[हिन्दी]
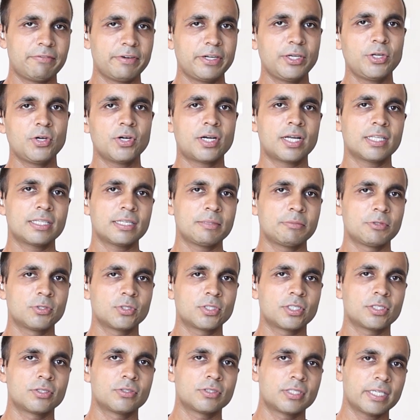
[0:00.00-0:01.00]
ये वीडियो ख़त्म
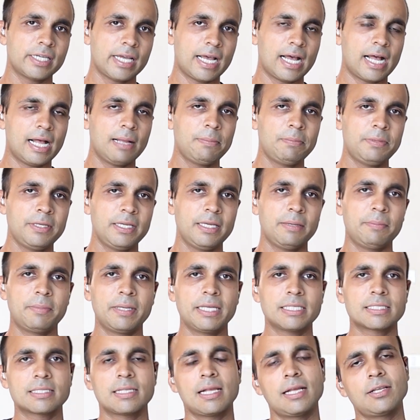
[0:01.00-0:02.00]
होते होते आप भी ये
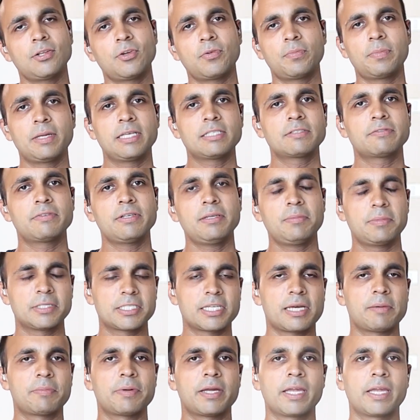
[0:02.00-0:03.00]
बेस लाइन और बेस फिल बजा